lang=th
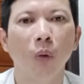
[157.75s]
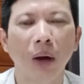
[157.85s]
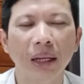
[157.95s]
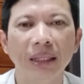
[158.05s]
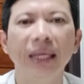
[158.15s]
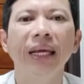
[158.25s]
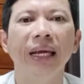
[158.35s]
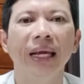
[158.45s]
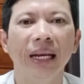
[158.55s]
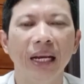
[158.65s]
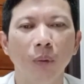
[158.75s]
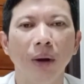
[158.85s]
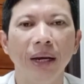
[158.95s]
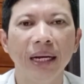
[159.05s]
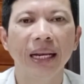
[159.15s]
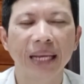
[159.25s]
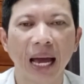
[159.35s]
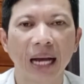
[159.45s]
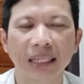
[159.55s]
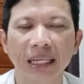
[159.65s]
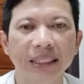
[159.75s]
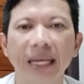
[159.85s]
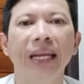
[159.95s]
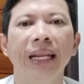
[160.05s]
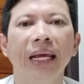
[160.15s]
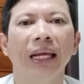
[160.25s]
วันที่หรือว่าเดือนอย่างชัดเจน